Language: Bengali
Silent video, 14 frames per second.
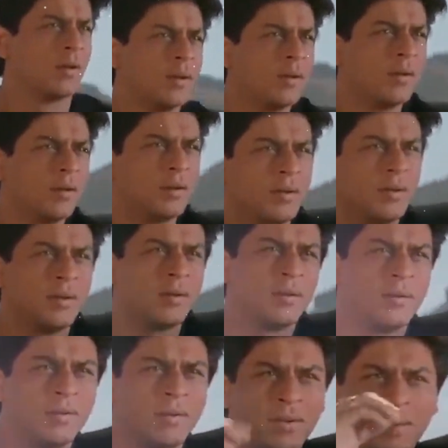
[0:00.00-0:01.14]
শাহরুখ খান
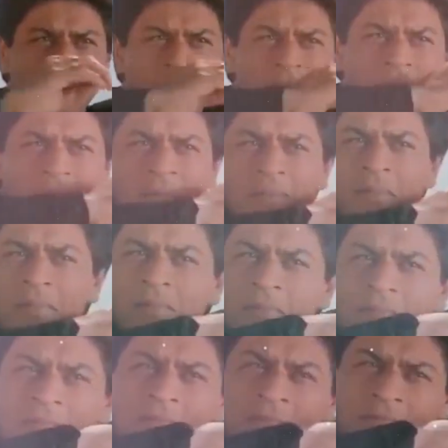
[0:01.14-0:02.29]
বাড়ি তো কিনে